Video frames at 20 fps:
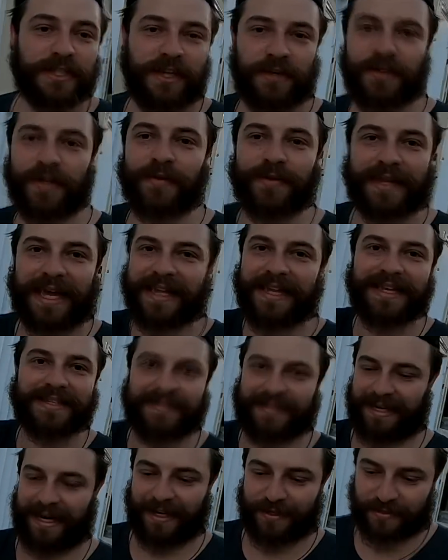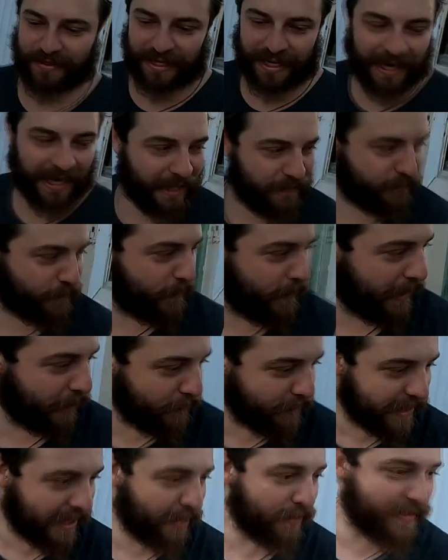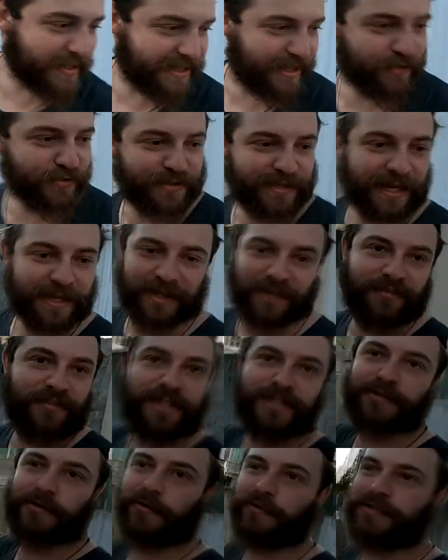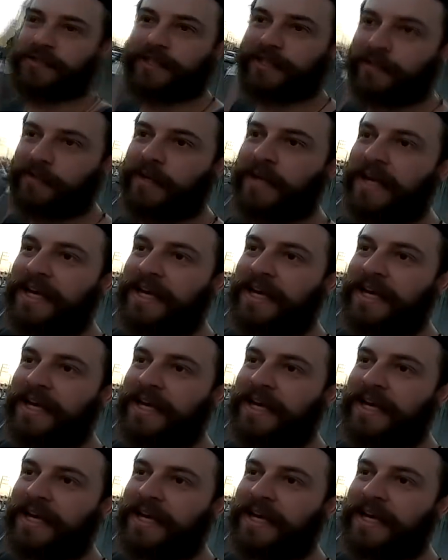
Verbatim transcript: Não deu nada certo, tá ligado, família? A única coisa que deu certo é vir escondido.